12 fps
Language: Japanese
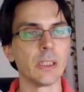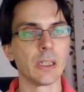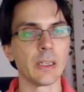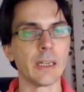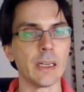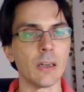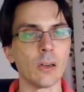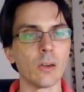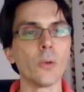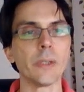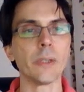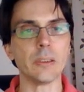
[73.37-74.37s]
が
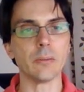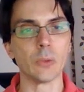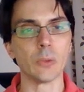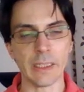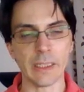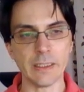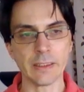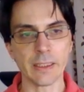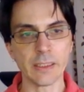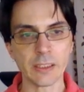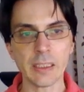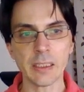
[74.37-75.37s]
多い問題に対
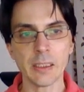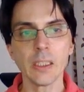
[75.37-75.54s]
して、